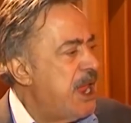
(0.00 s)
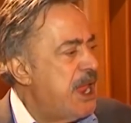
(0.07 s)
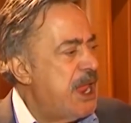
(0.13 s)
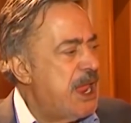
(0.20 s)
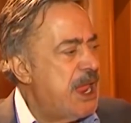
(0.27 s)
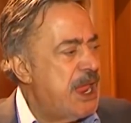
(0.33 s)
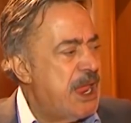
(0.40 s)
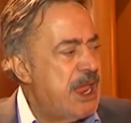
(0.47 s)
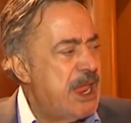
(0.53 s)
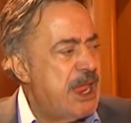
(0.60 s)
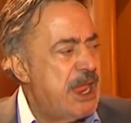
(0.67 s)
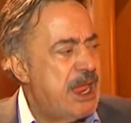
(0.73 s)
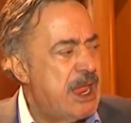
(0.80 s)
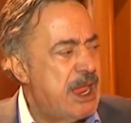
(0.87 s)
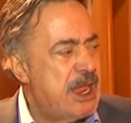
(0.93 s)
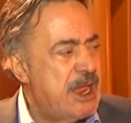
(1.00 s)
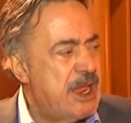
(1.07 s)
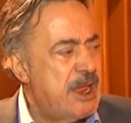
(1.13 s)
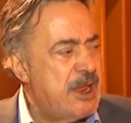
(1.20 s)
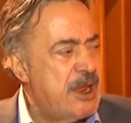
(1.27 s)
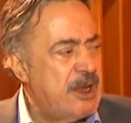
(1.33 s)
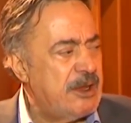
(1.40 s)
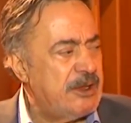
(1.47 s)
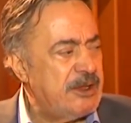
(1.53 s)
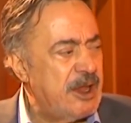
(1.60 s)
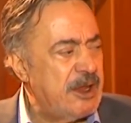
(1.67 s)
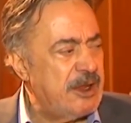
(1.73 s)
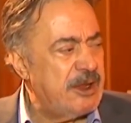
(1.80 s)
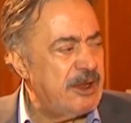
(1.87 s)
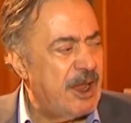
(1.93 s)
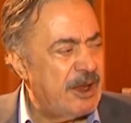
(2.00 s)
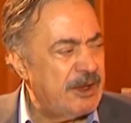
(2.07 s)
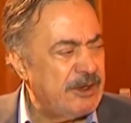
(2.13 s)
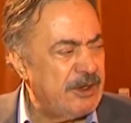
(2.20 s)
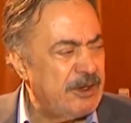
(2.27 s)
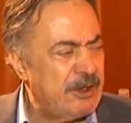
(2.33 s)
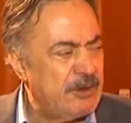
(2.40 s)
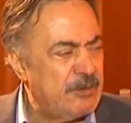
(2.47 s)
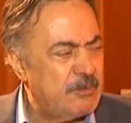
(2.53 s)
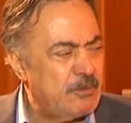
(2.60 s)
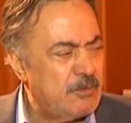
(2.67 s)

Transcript: آه، آه، آه، يعني